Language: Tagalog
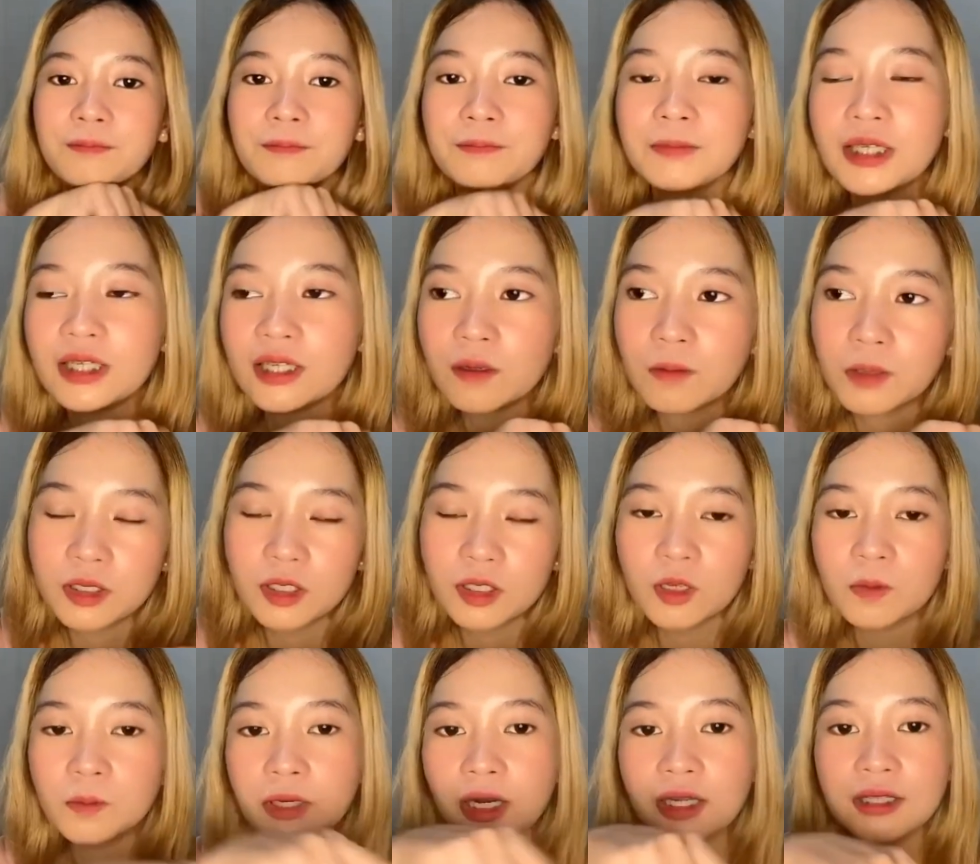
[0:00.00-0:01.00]
Hindi naman
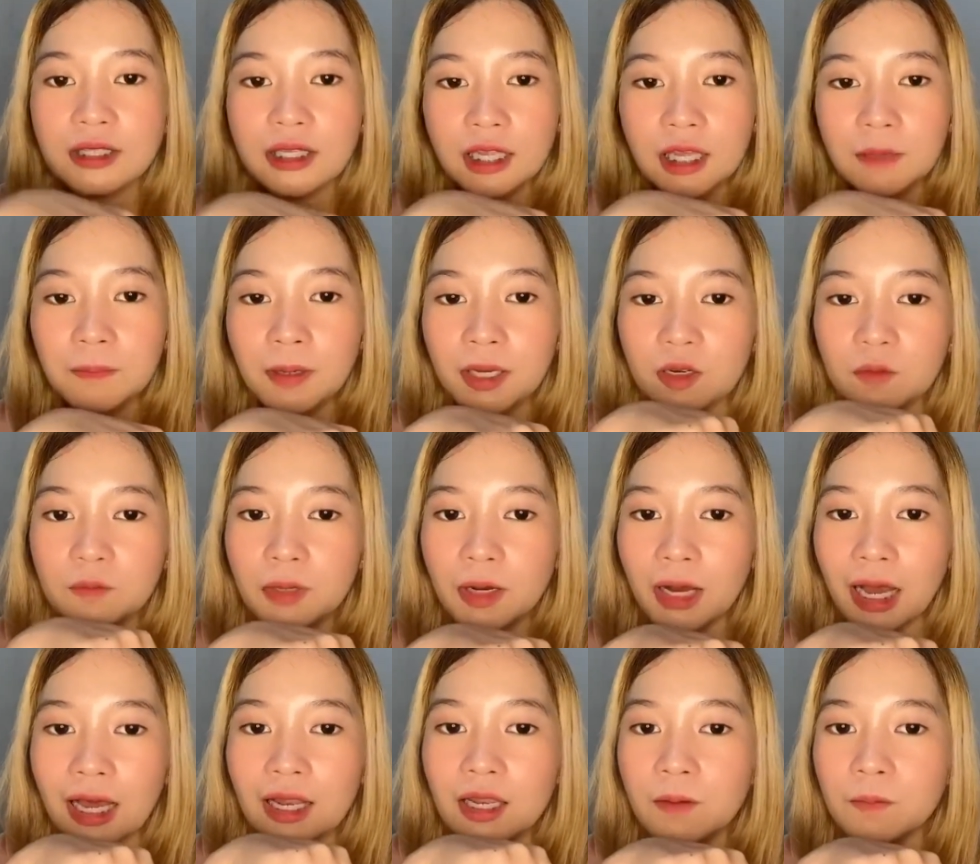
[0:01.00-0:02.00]
sobrang delay, pero
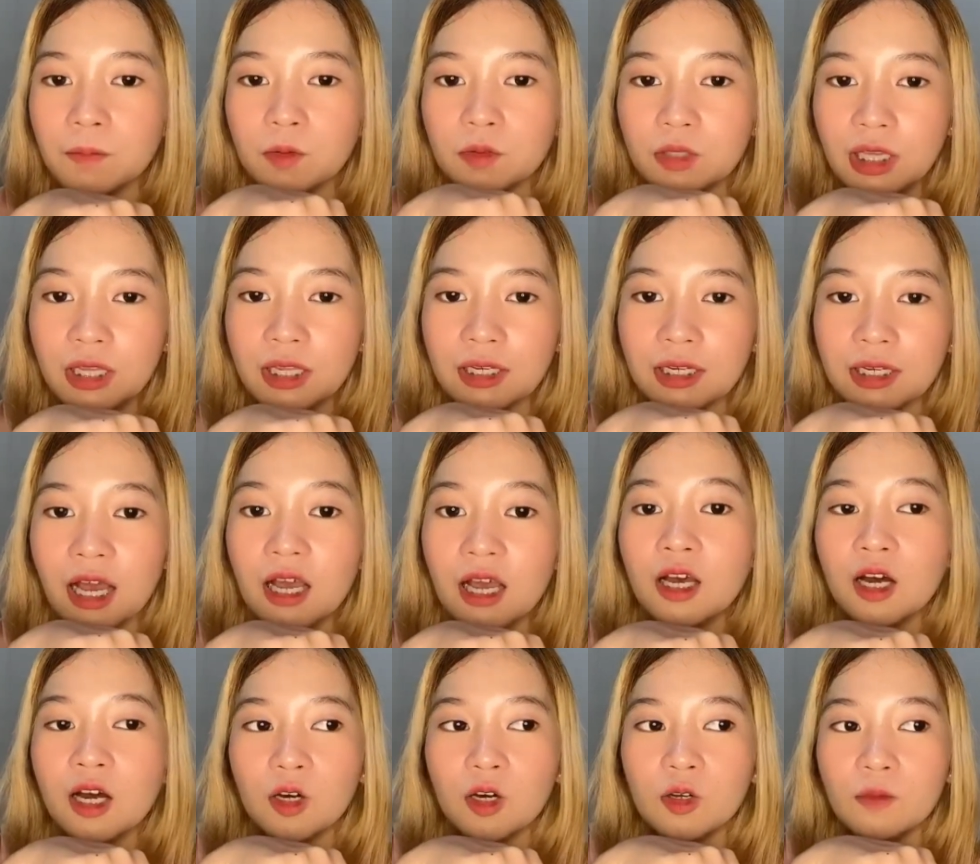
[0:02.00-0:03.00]
alam mo talaga,
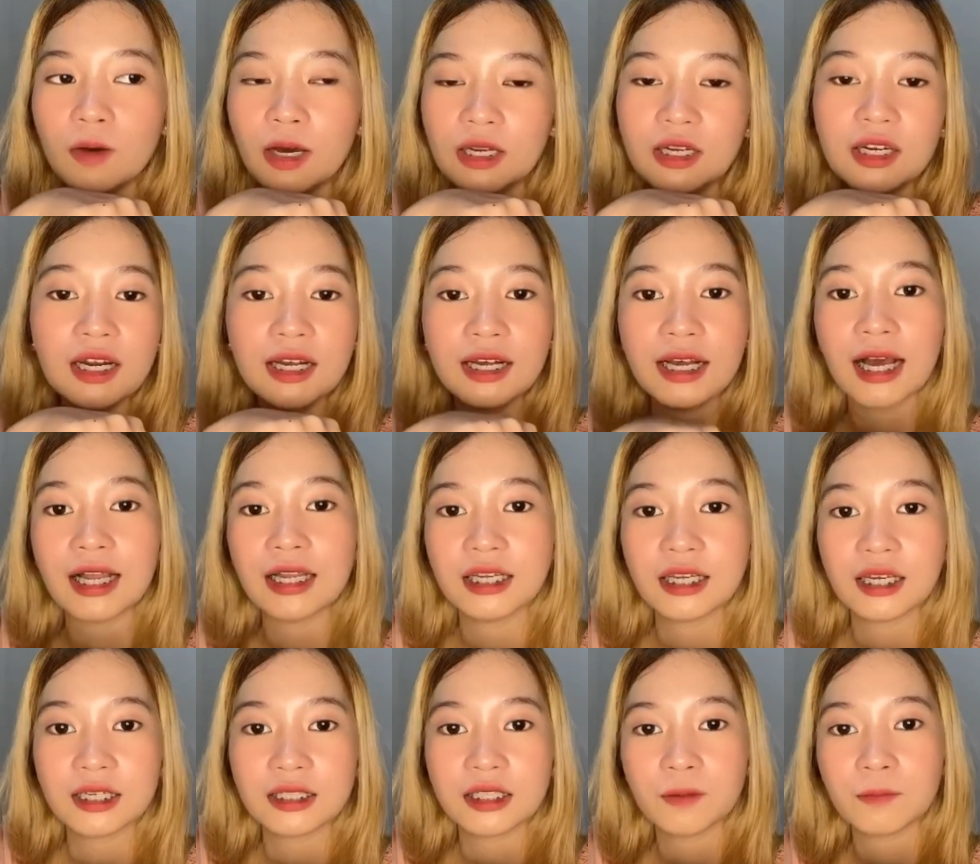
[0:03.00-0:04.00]
kunwari
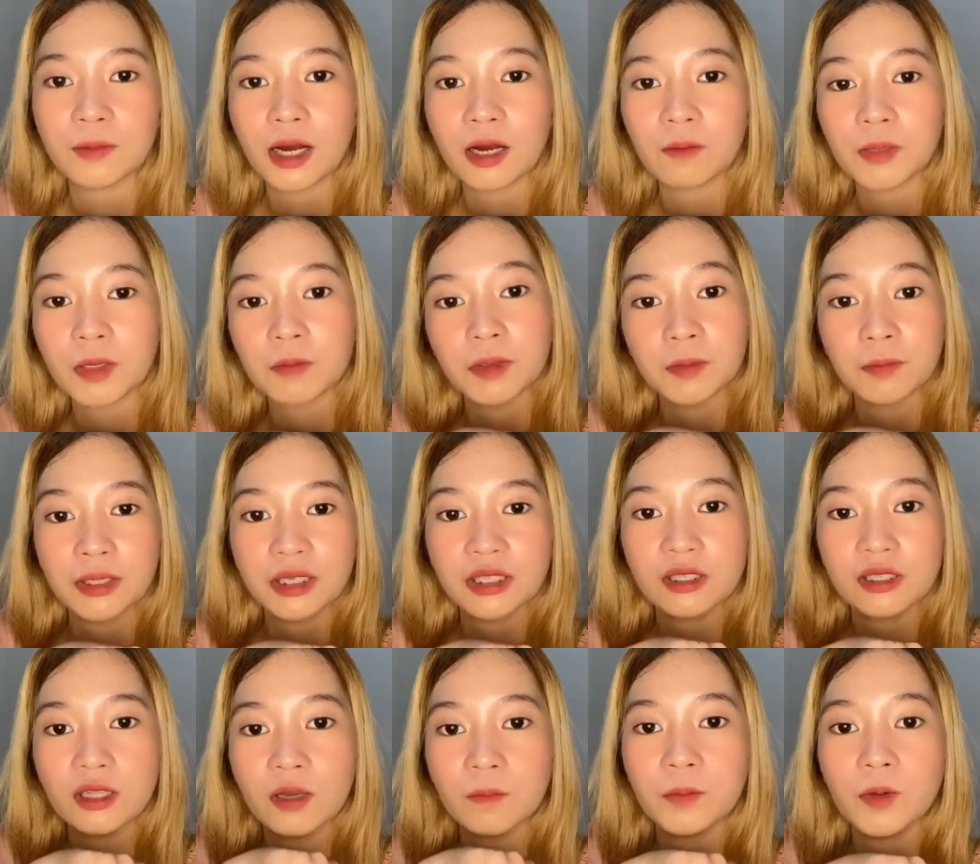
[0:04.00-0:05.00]
nanggaling ka sa mga
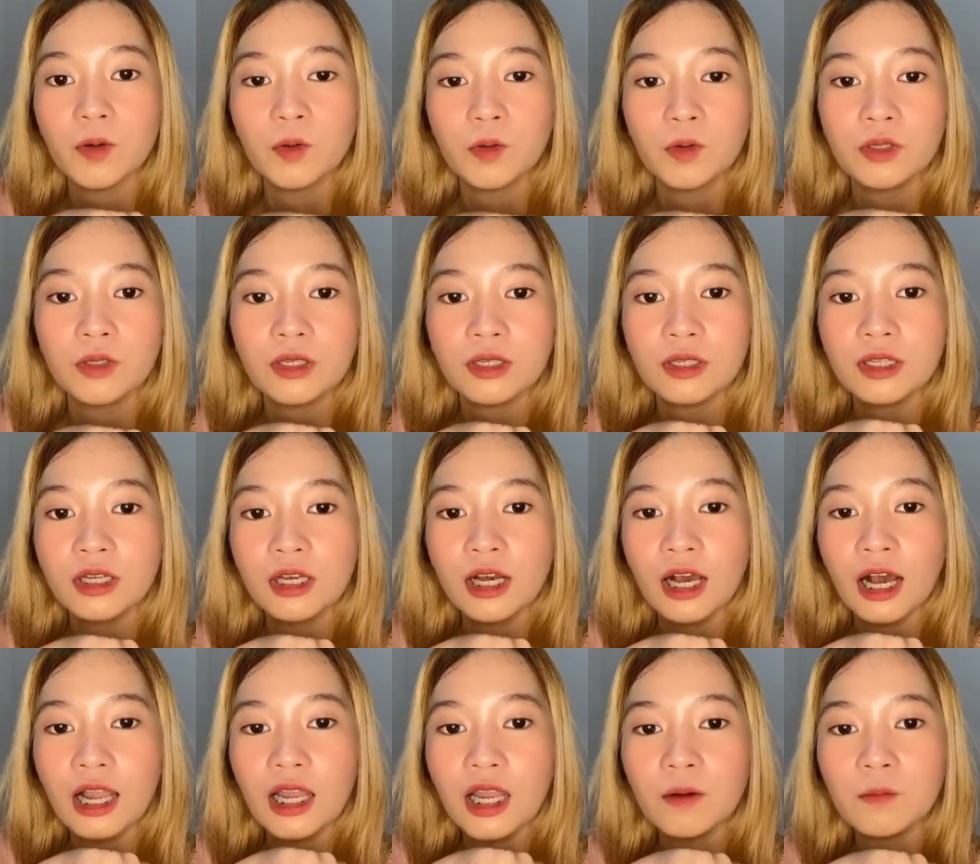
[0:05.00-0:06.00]
mabibilis na phone,
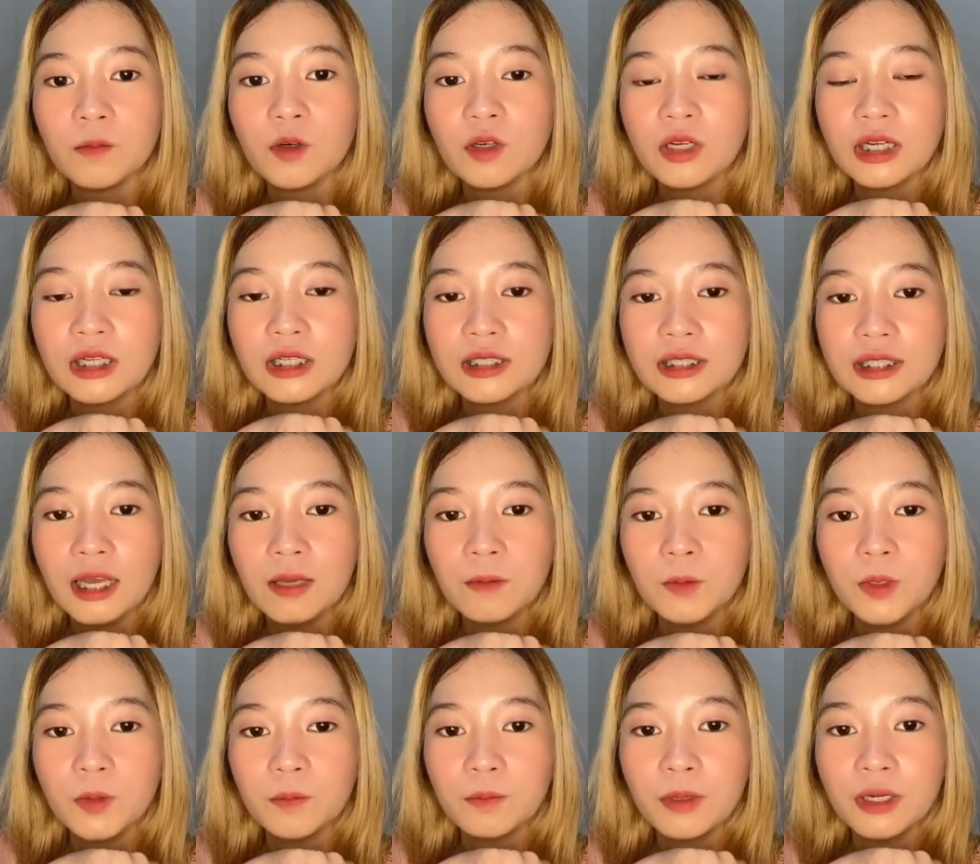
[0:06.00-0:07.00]
alam mo real
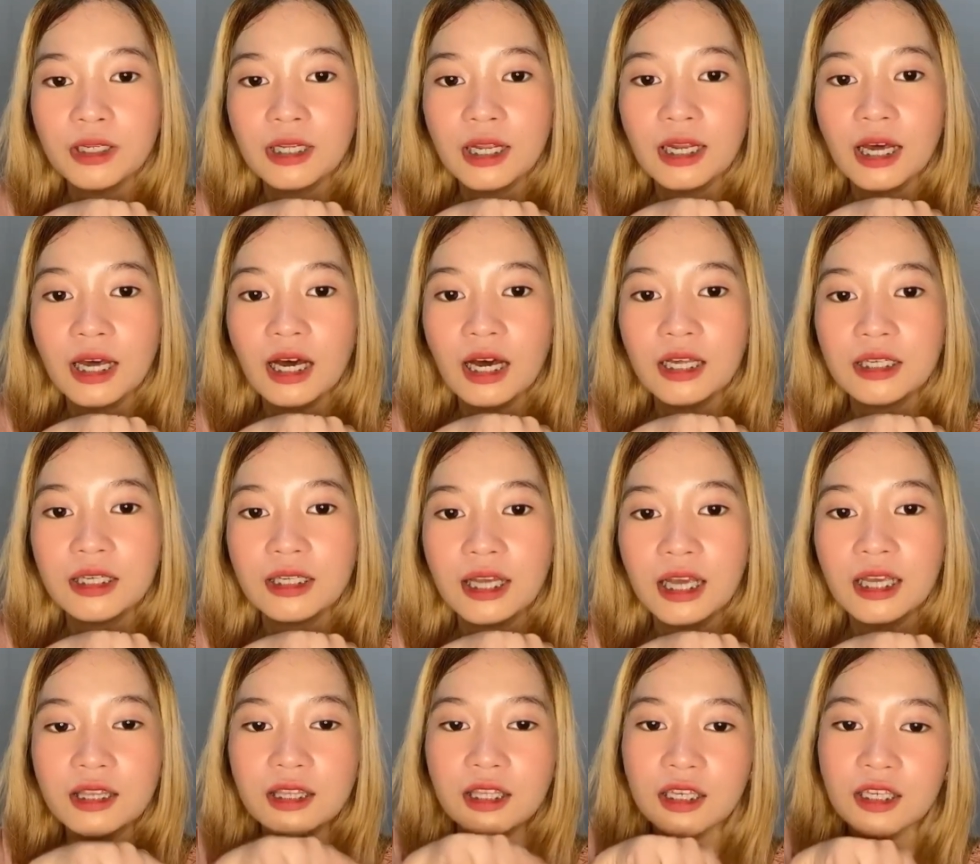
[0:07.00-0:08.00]
time yung paglalakad nila.
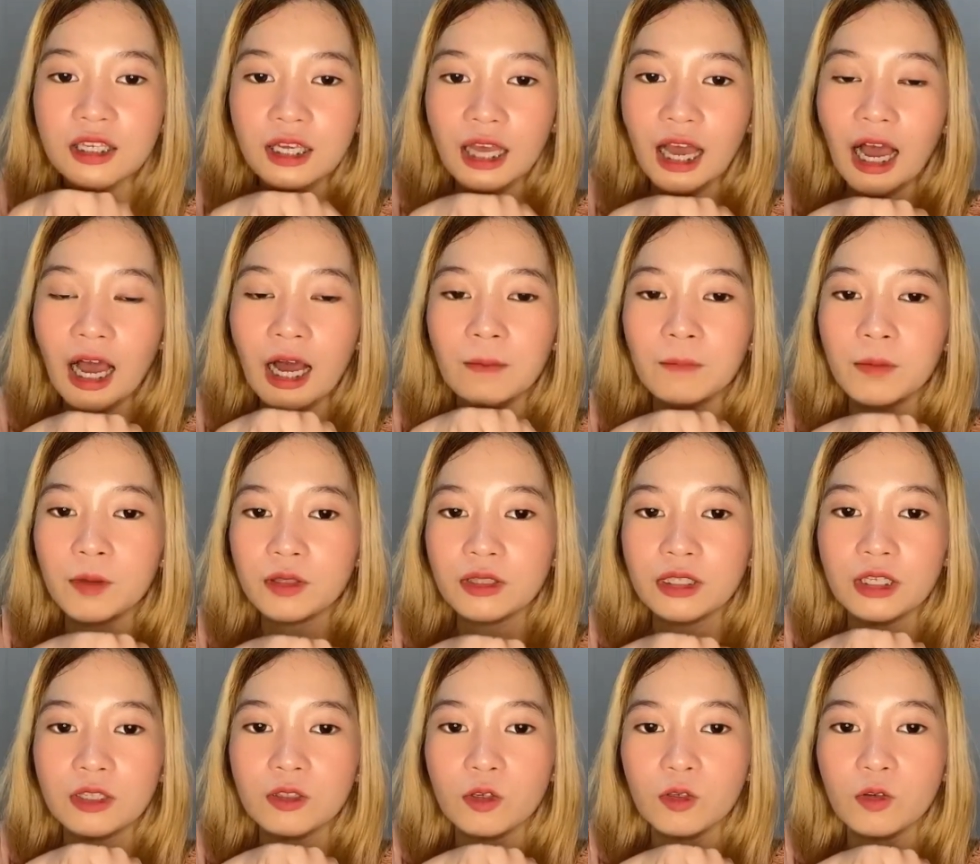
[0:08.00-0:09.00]
Hindi aabot
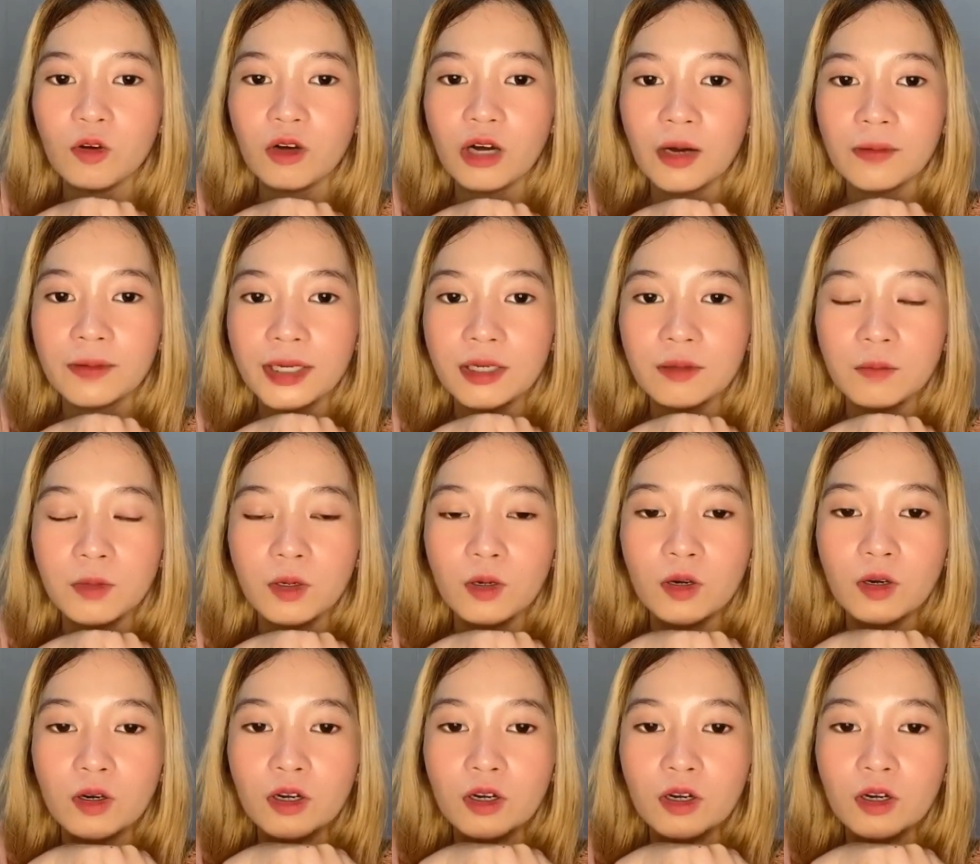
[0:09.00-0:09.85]
dito yung kamay mo